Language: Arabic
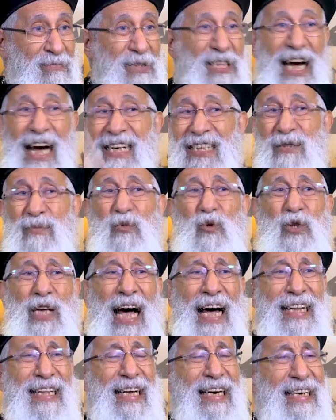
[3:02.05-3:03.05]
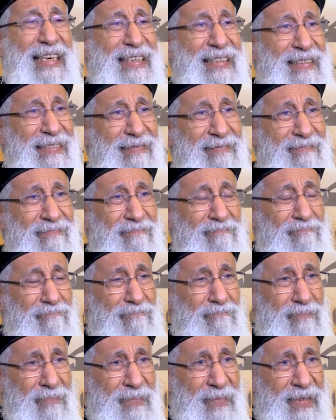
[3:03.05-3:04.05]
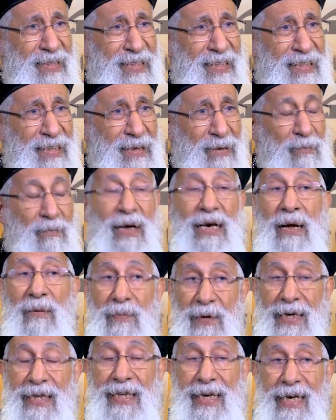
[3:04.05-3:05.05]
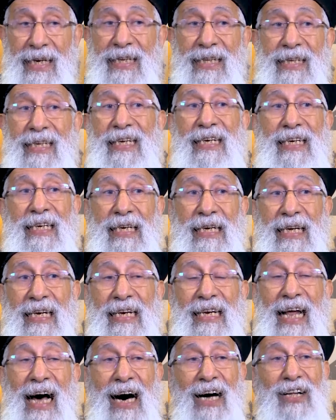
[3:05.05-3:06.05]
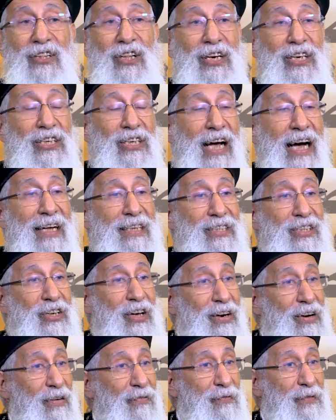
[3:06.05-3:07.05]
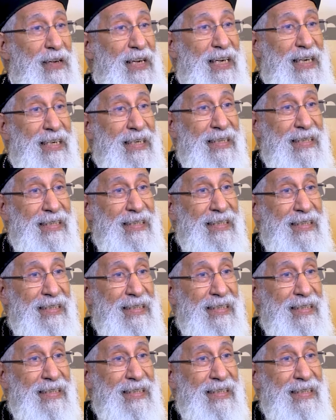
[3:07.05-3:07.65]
مش عايز مساعده ما انا بقيت عندي اللي, لا اقدر اتصرف فيه